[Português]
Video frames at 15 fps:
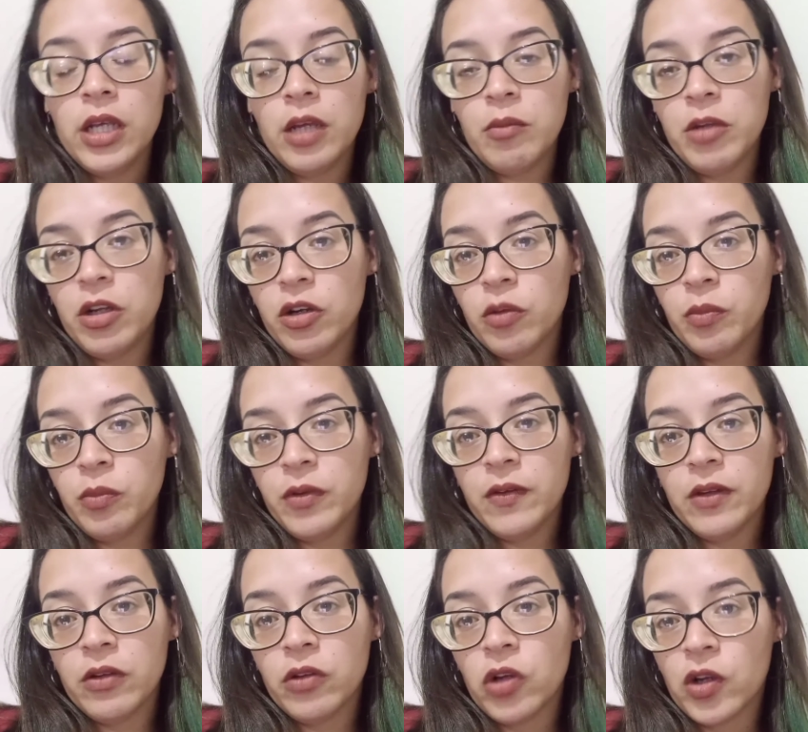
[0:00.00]
E a melhor
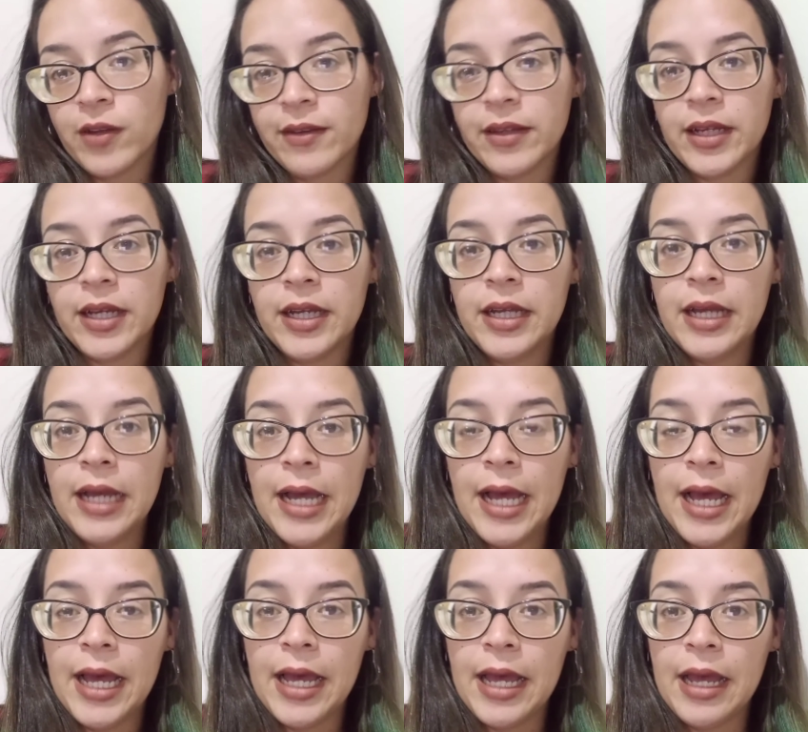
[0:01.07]
opção nossa
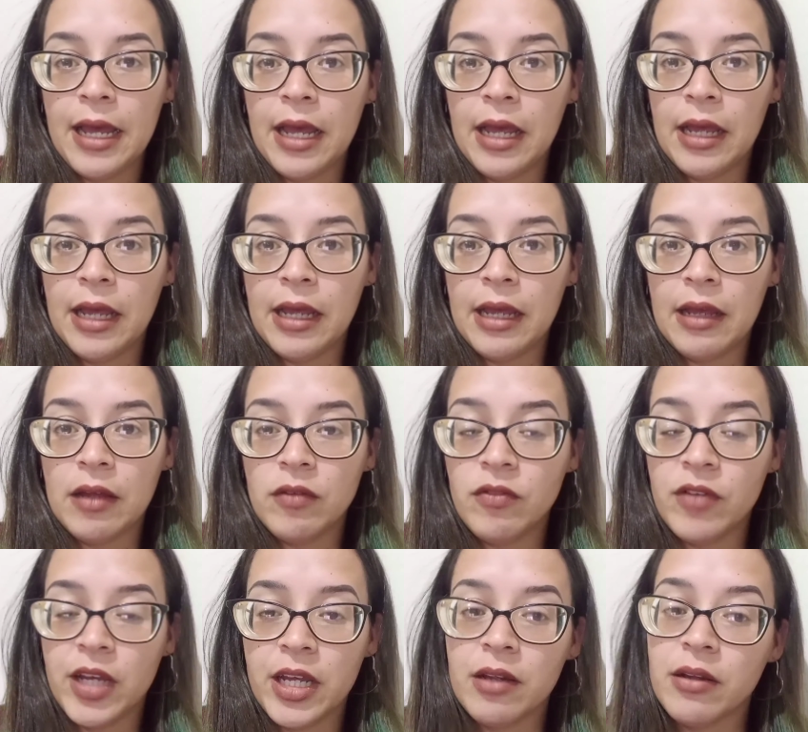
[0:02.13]
é,
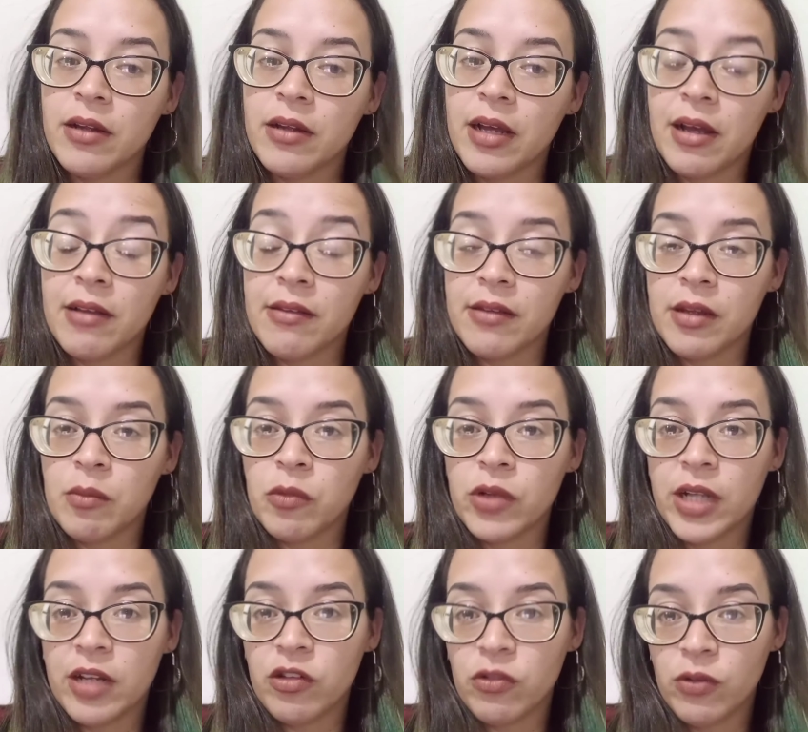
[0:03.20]
vem a ser
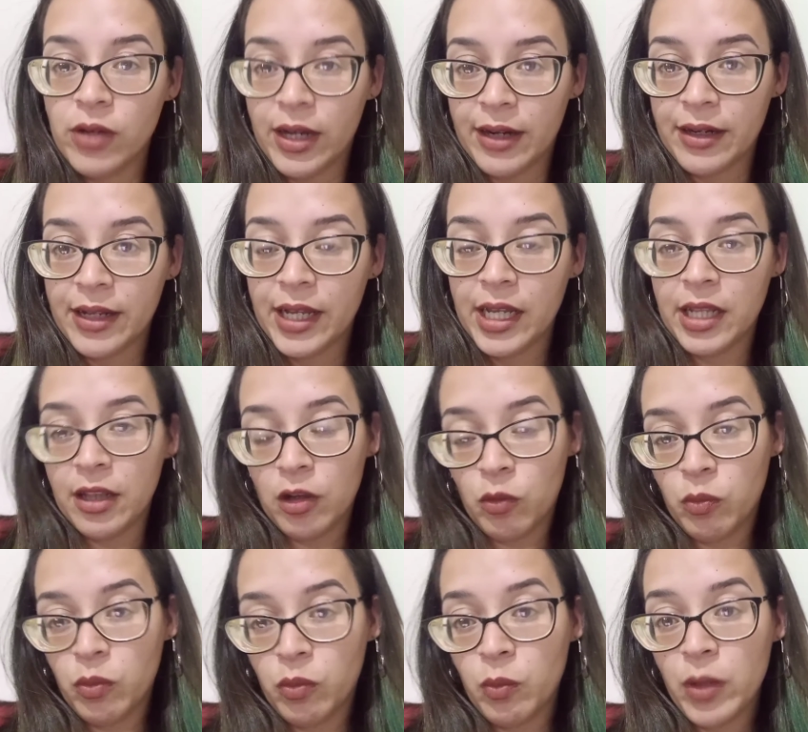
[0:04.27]
mudar de lugar, né?
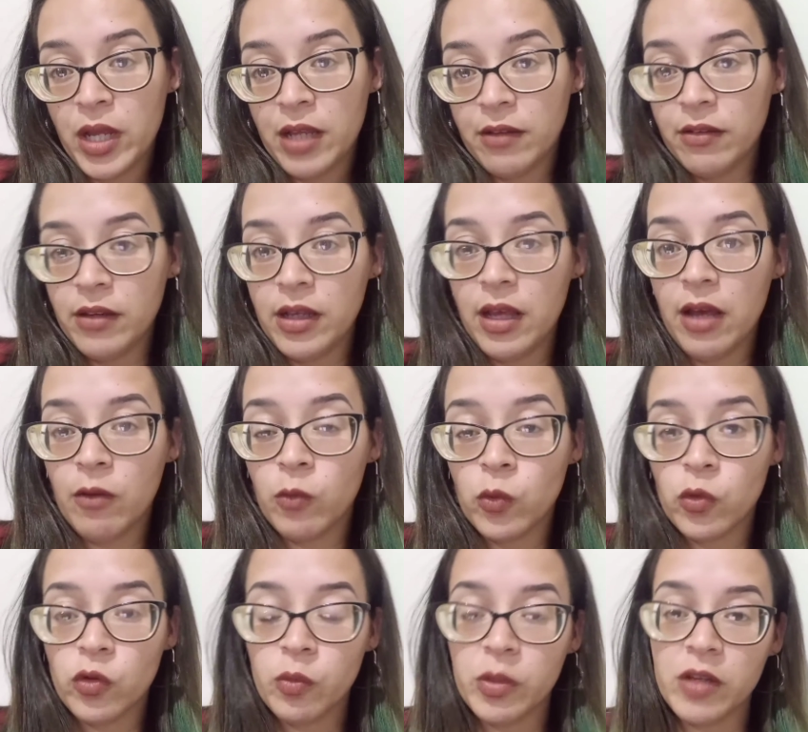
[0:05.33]
Então, esse é
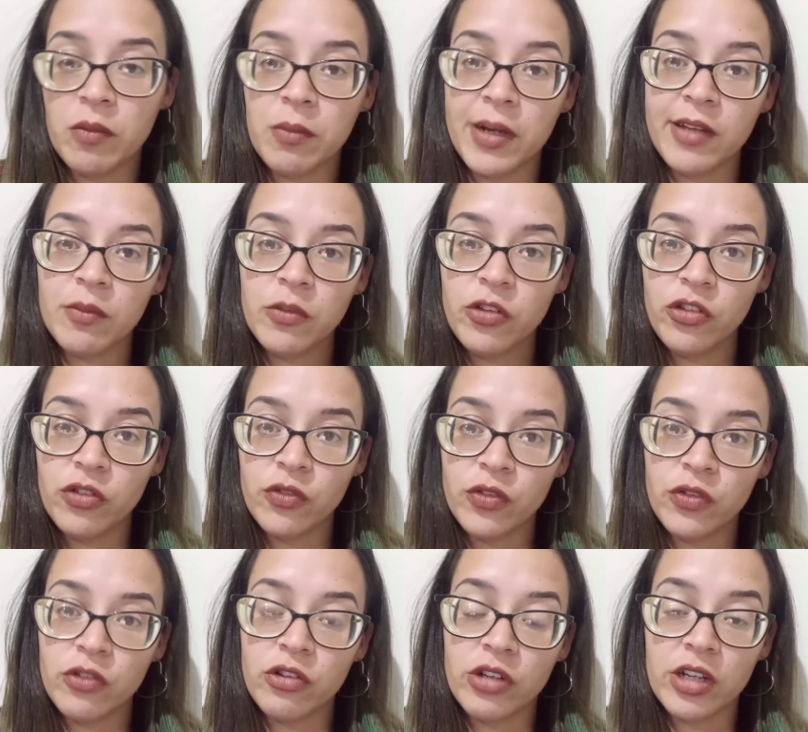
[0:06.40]
um dos principais
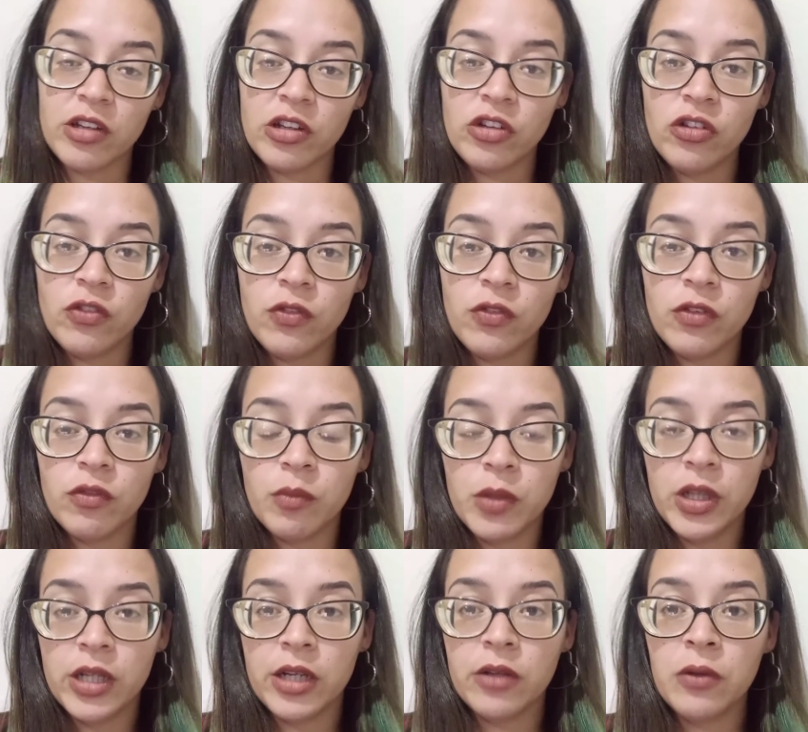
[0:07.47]
motivos de que a gente vive
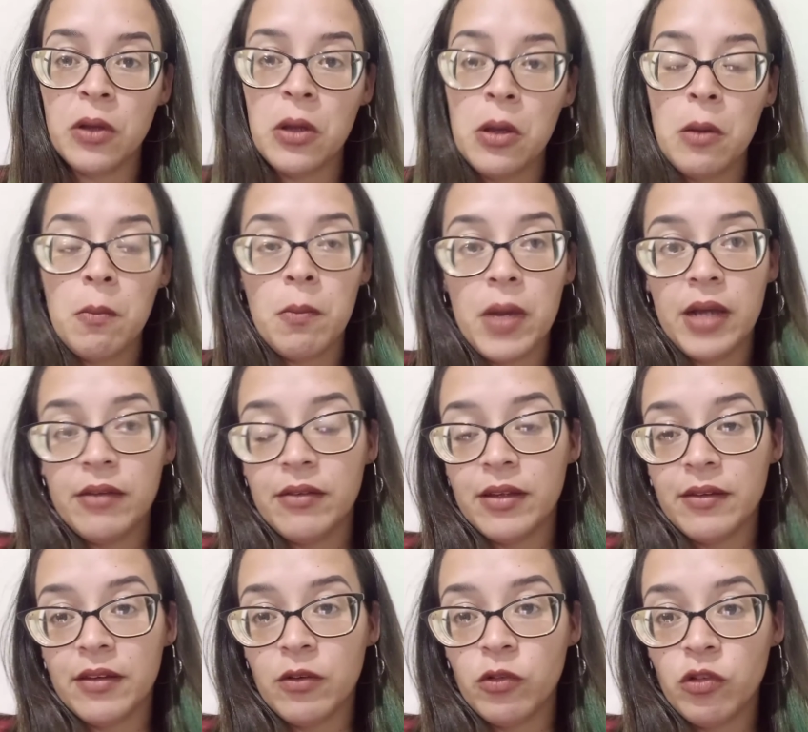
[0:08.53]
mudando, mas
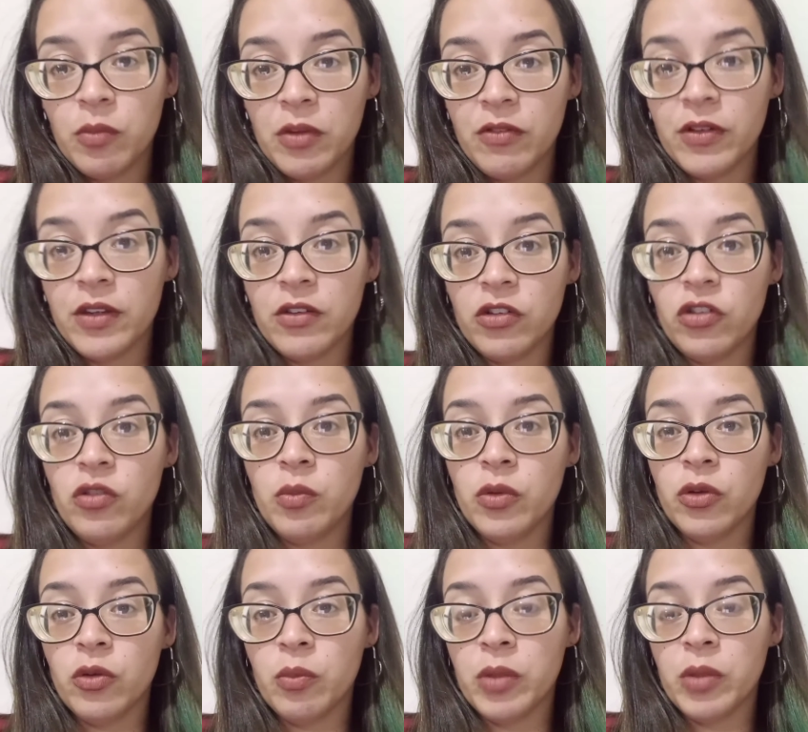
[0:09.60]
dessa última vez a gente
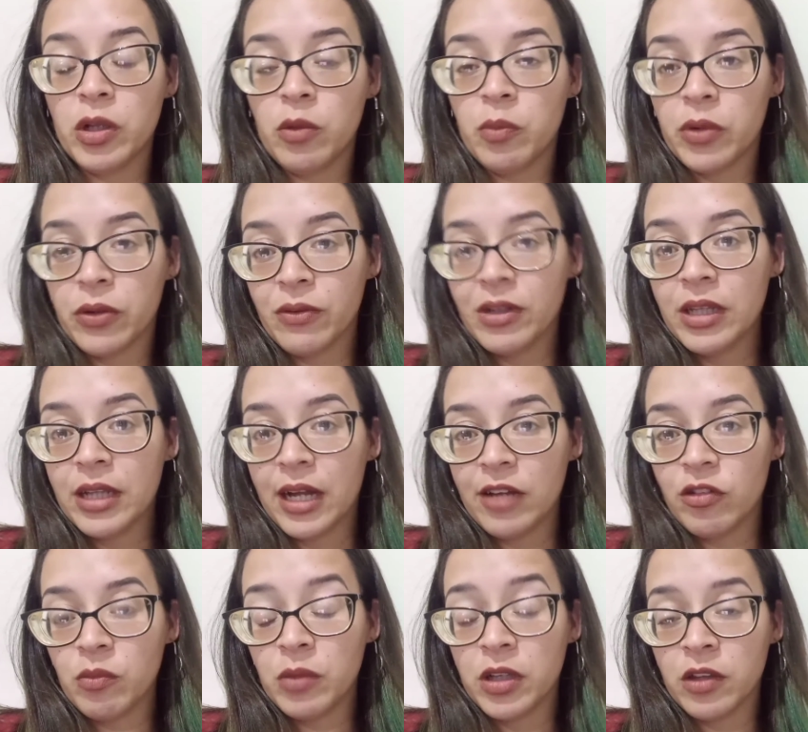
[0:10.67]
mudou pela
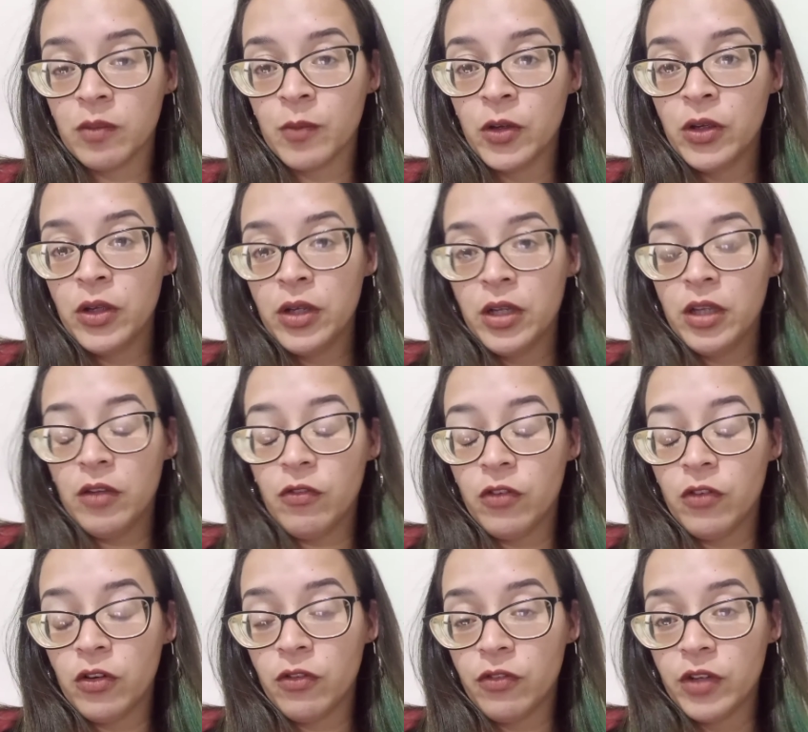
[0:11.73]
oportunidade mesmo que
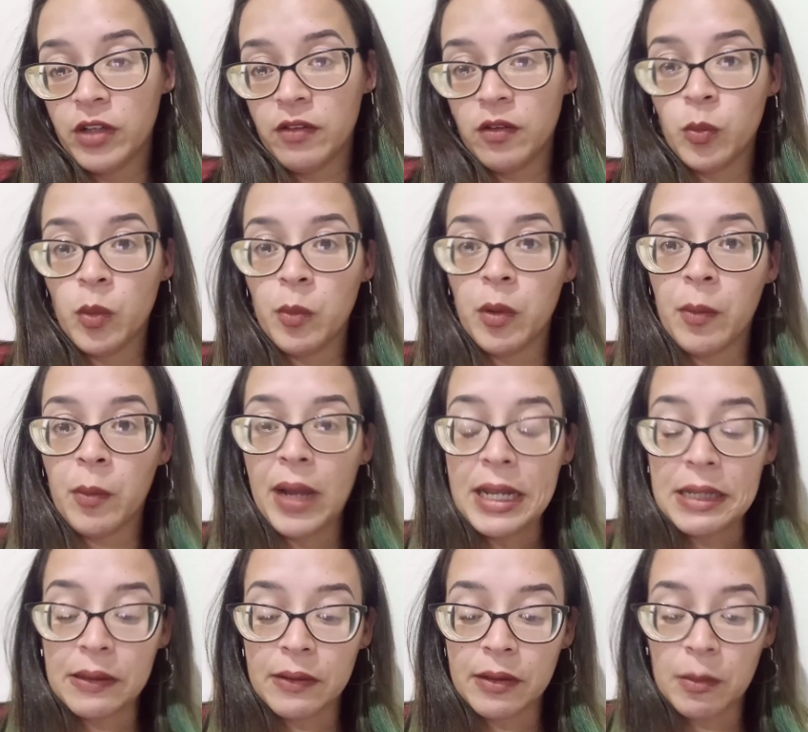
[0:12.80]
foi oferecido pro meu
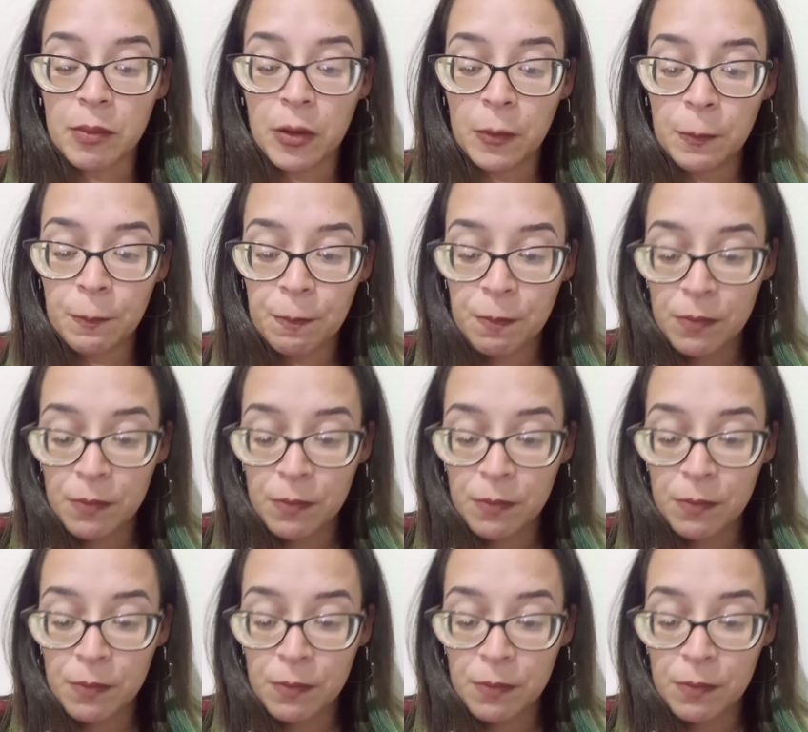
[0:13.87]
marido, tá bom?